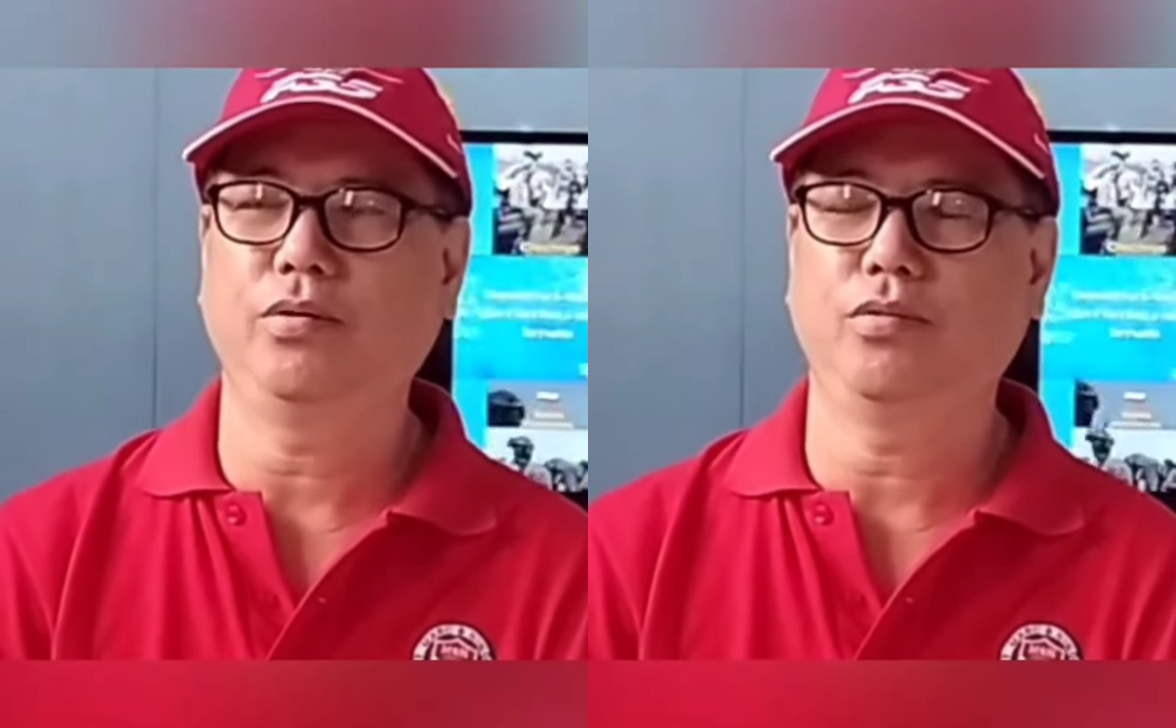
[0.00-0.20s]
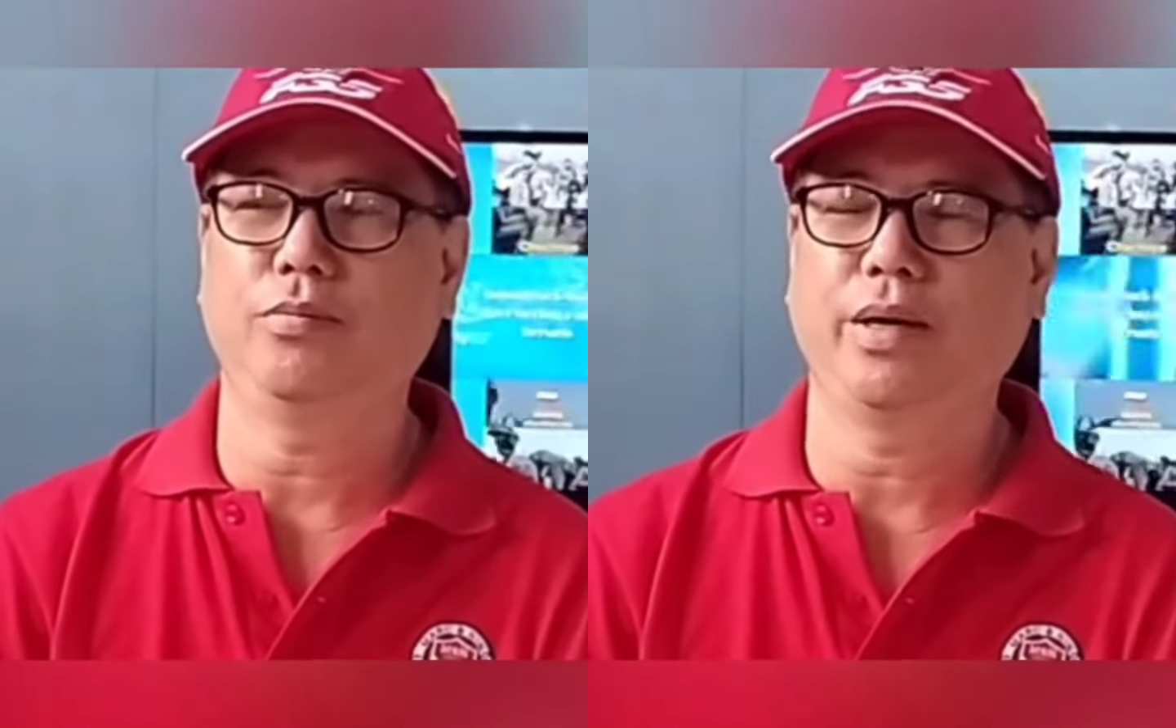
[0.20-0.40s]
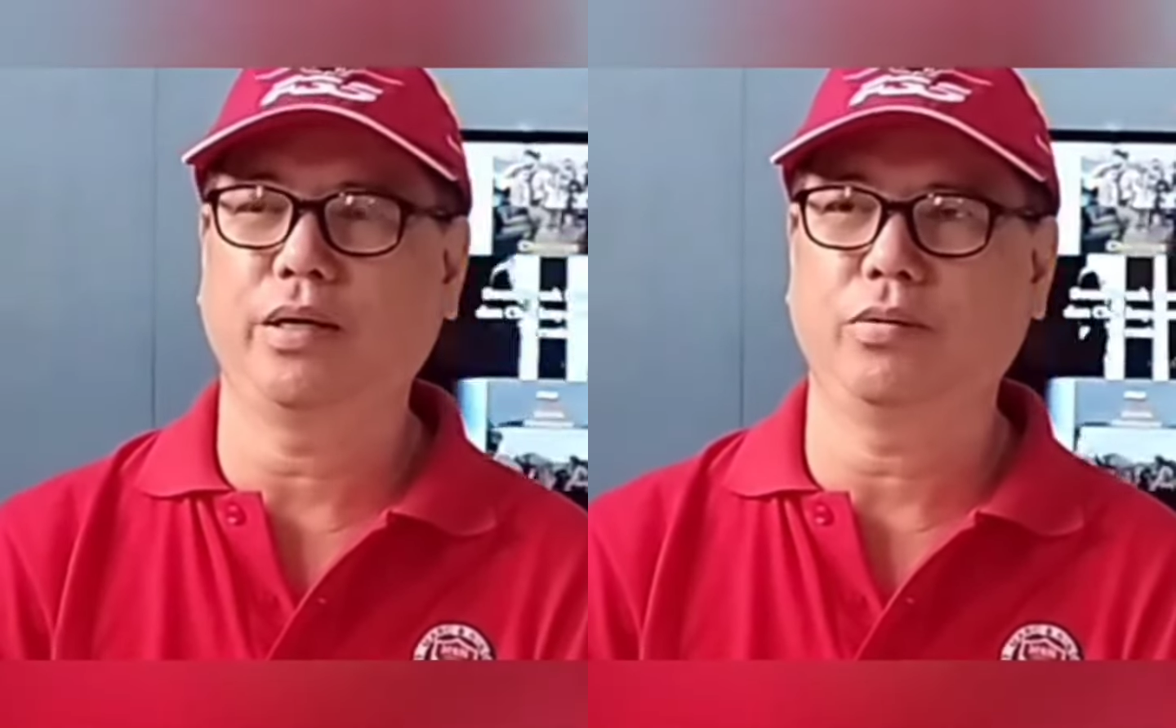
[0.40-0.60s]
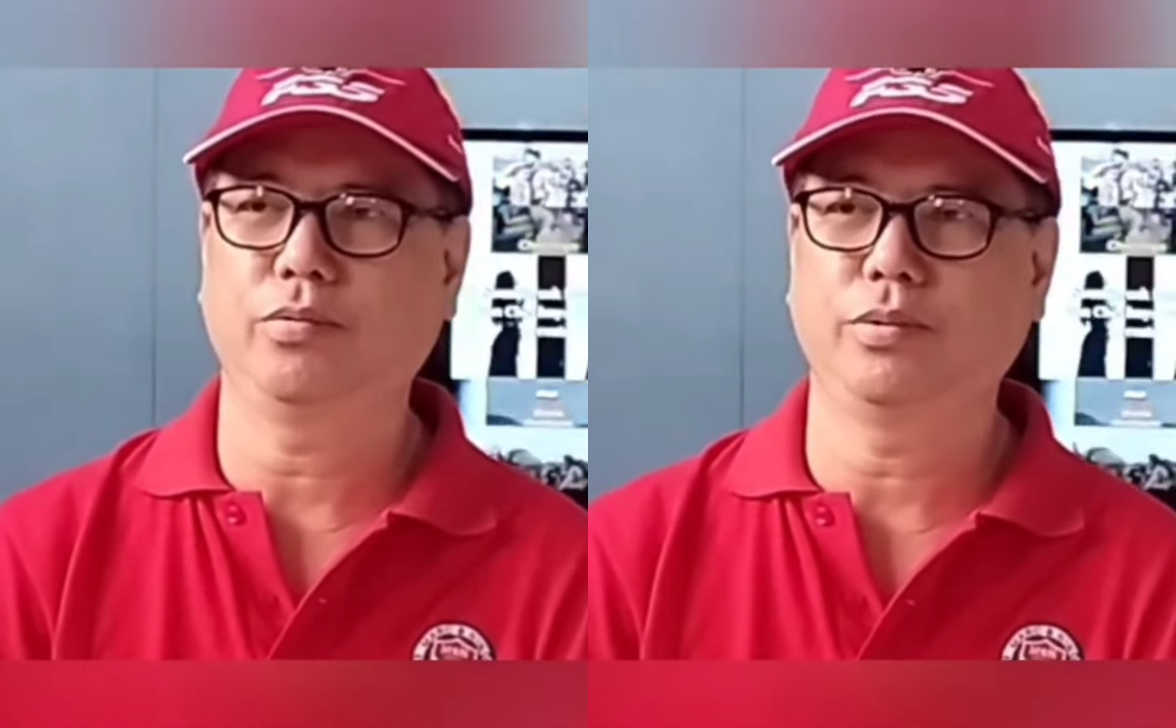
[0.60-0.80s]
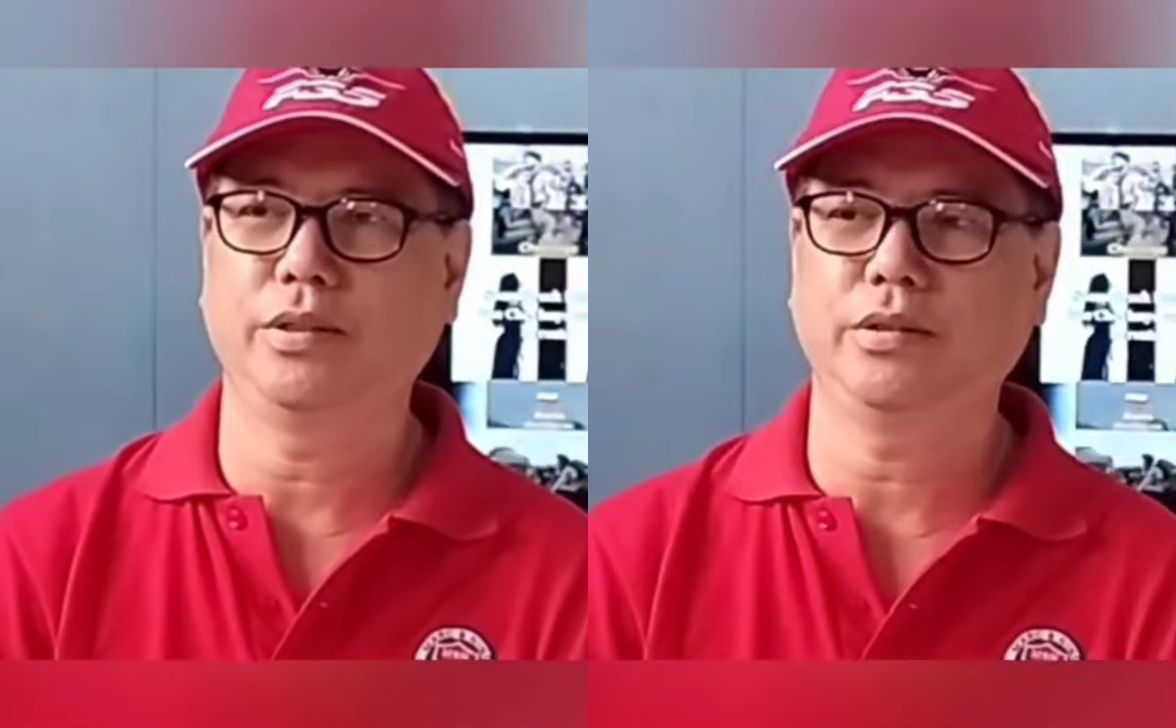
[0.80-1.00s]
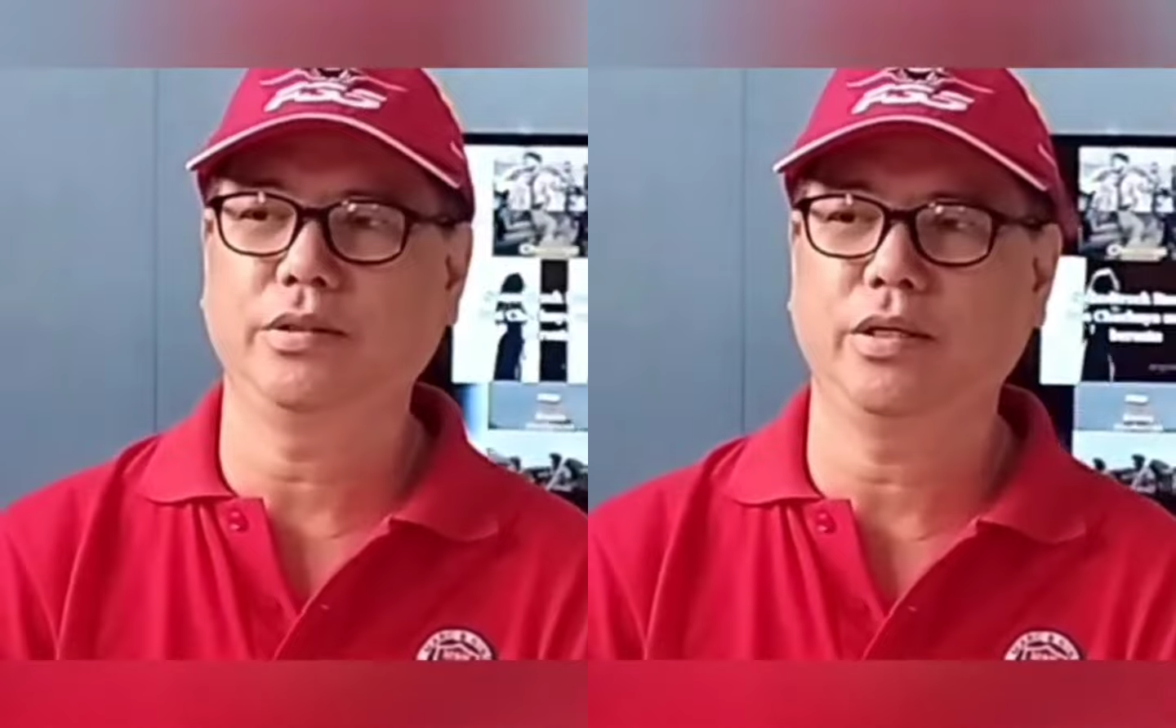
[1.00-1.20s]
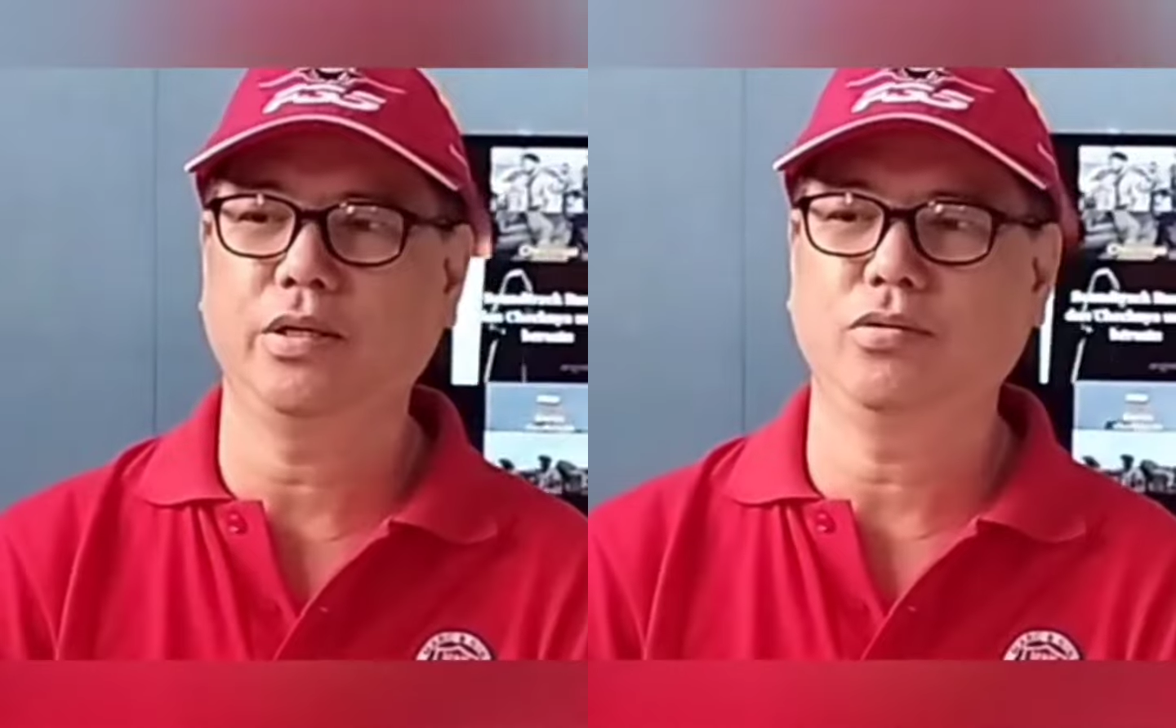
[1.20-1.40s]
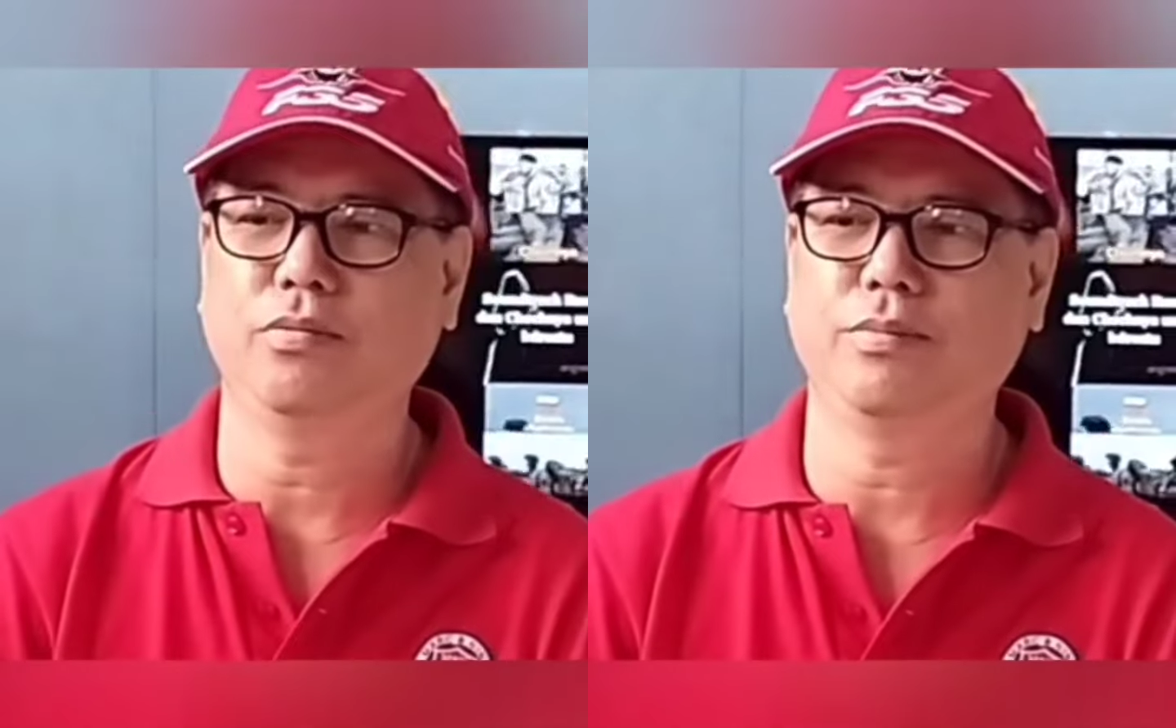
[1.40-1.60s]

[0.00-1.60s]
是北顿内斯克。